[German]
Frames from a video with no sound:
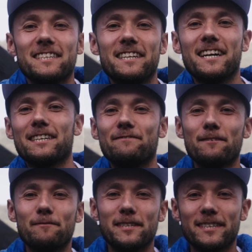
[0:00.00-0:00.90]
Die Nacht hat mich
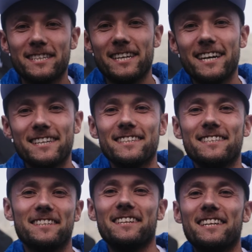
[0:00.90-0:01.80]
ein bisschen gezeichnet,
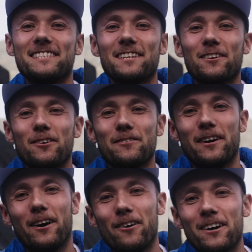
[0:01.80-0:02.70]
die letzten Läufe
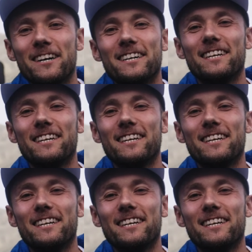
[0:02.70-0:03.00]
auch.